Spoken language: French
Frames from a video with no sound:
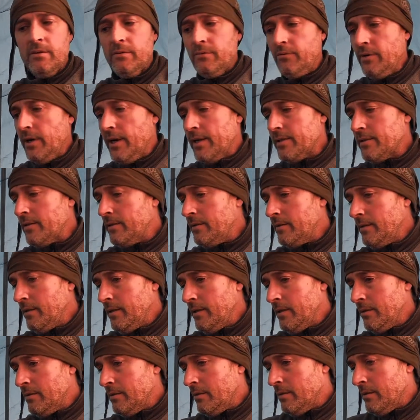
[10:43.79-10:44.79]
Voilà,
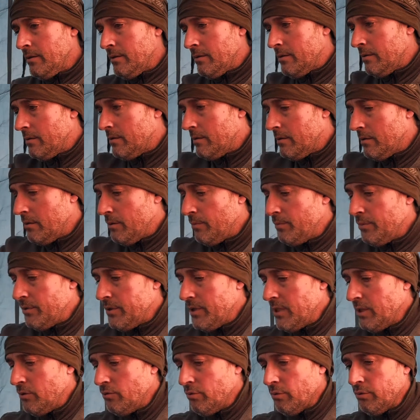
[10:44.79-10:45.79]
c'était le
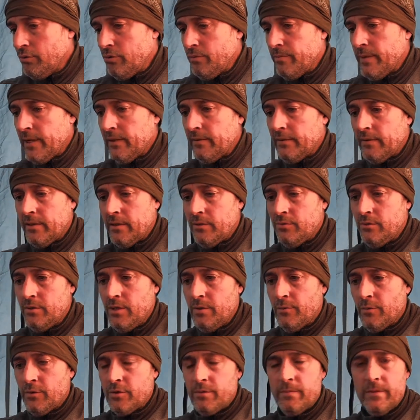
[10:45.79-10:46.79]
petit cours du matin, du
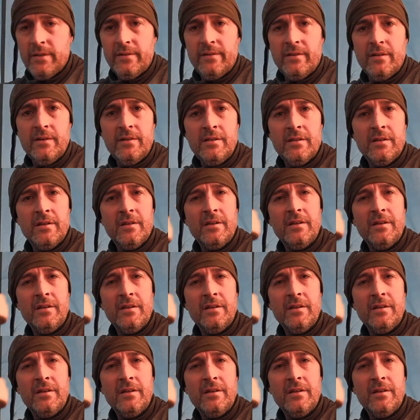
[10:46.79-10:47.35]
dimanche matin.